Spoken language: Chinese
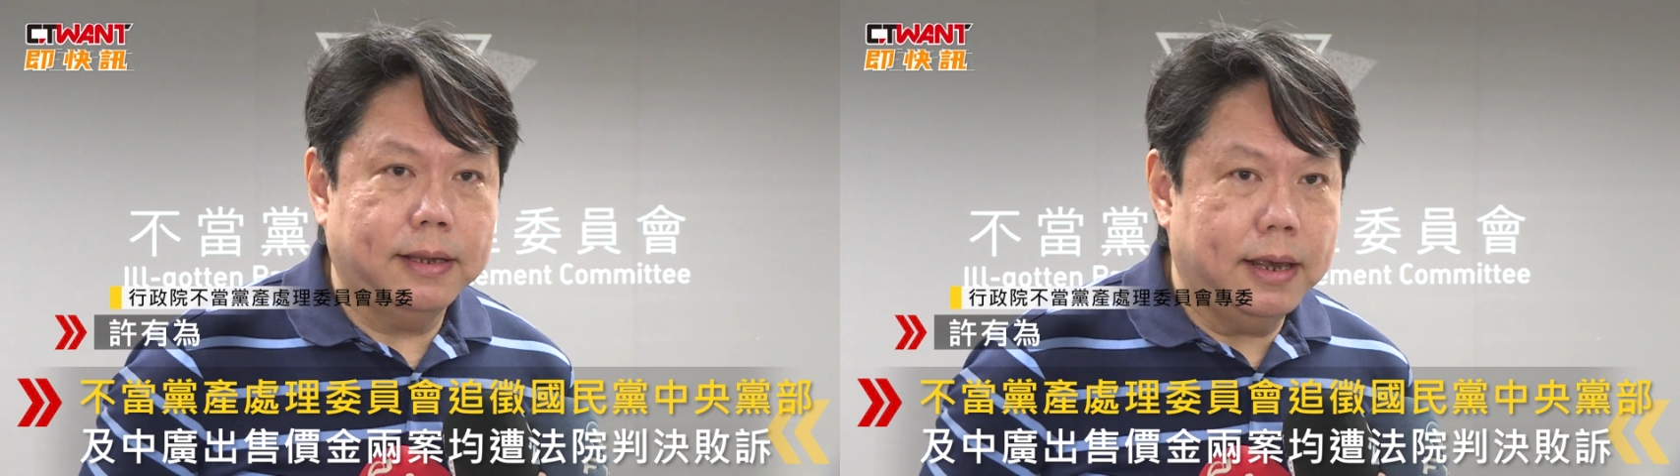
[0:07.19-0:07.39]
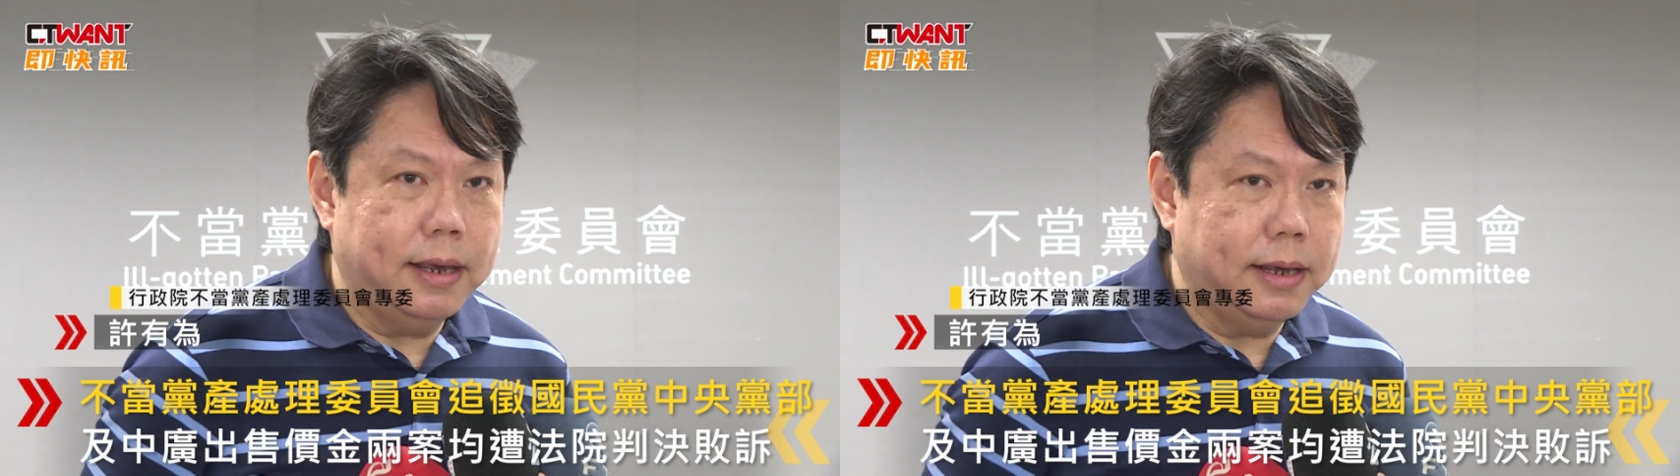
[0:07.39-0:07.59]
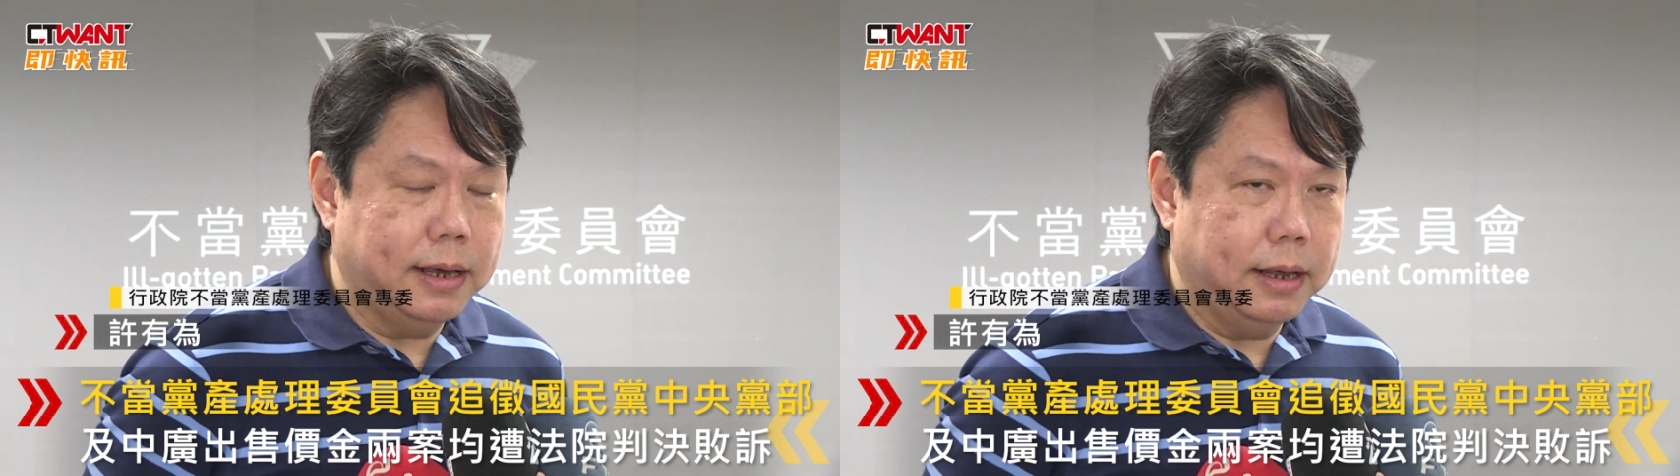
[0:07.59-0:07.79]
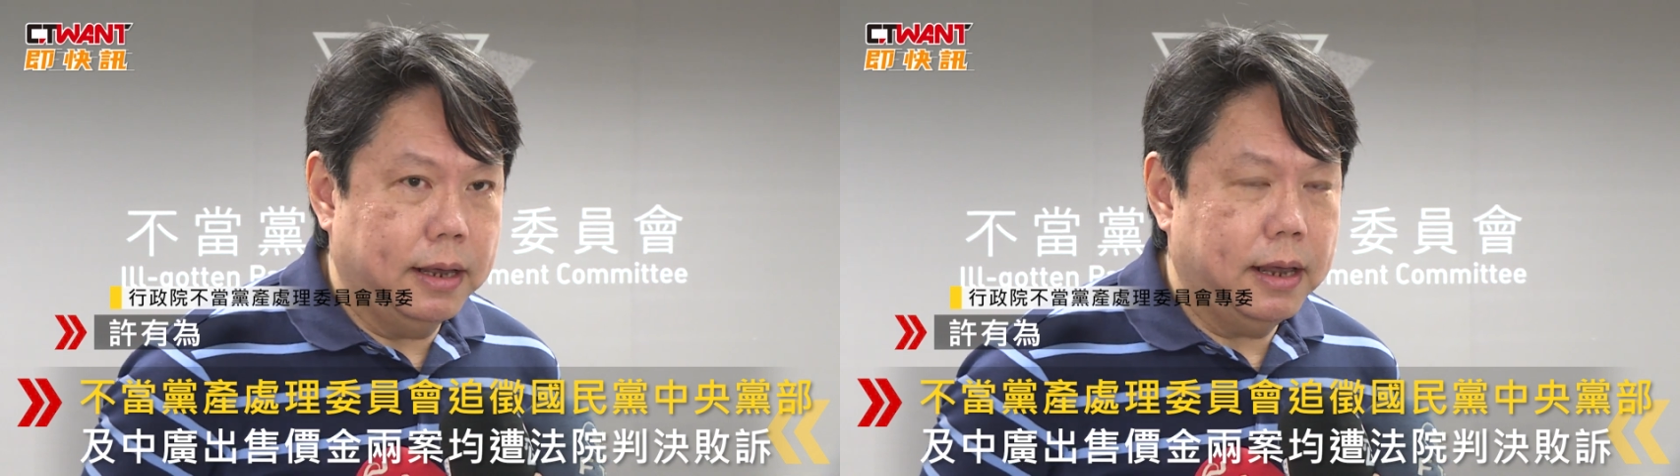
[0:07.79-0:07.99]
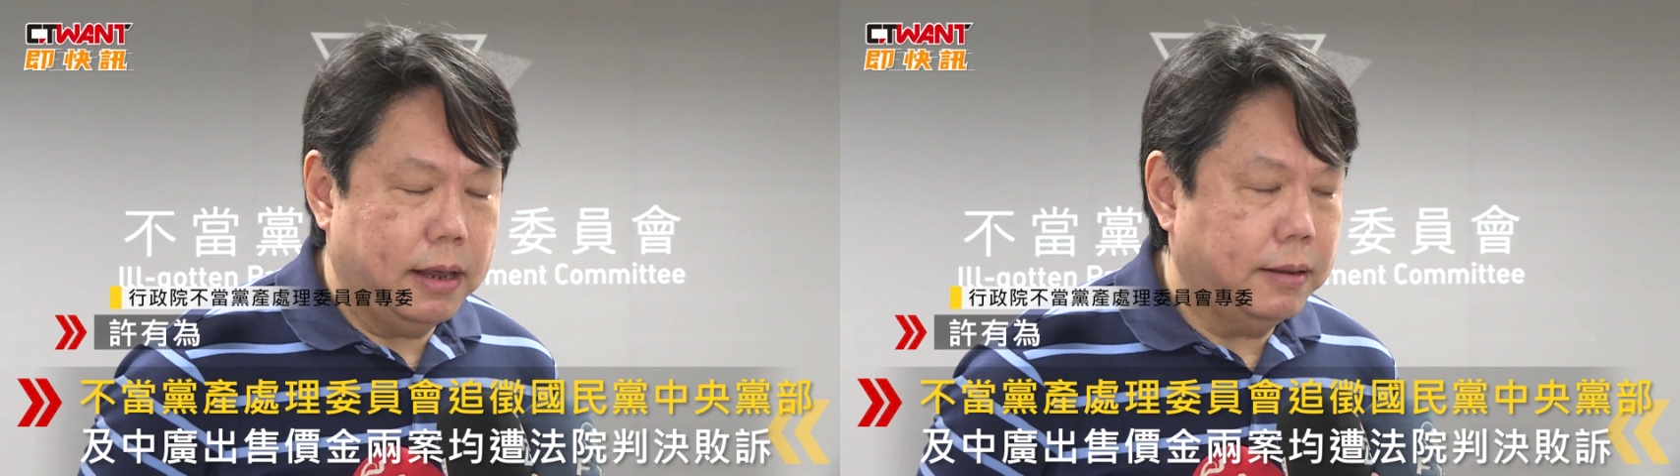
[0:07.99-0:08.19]
这一个
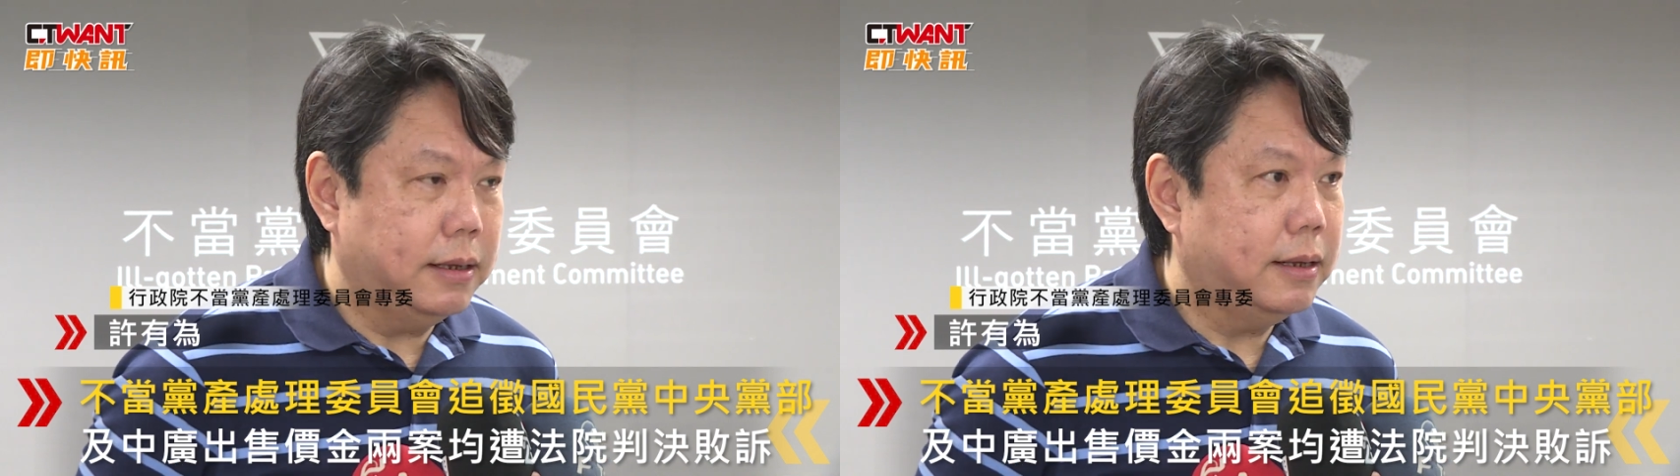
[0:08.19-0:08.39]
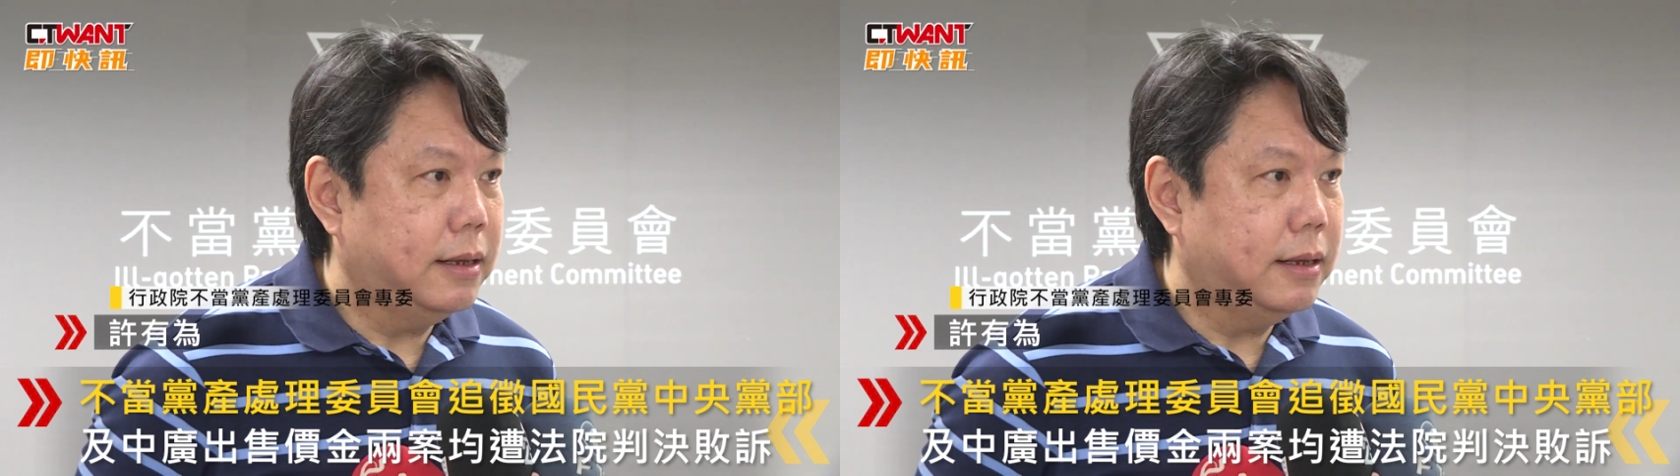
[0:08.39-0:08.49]
呃